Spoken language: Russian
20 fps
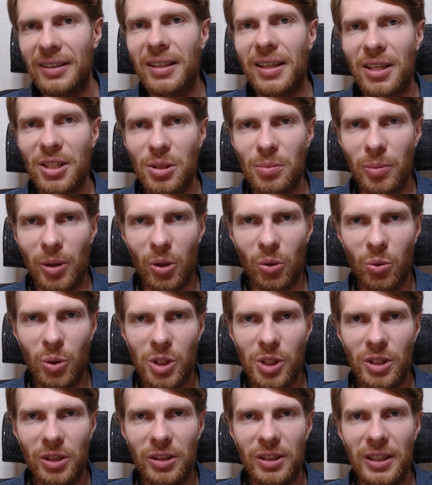
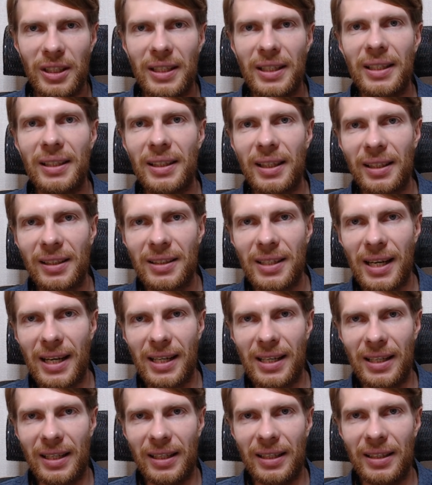разморозил и так
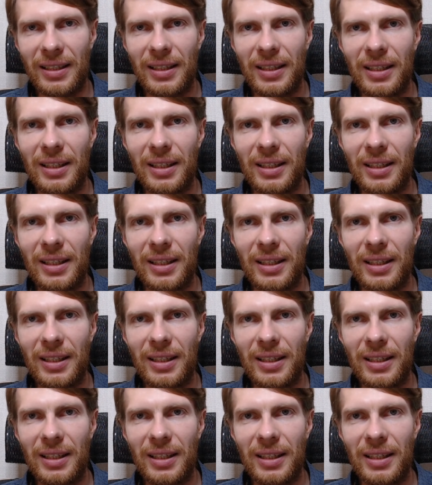далее.